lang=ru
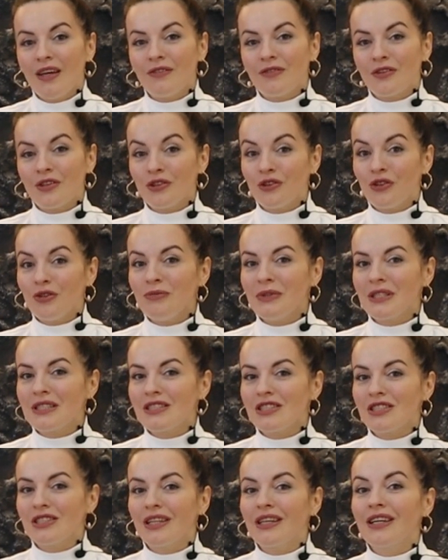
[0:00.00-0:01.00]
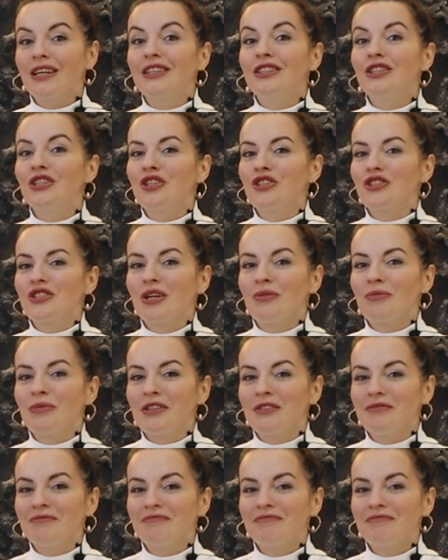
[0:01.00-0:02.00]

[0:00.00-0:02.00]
В роддом я зашла как дирижабль.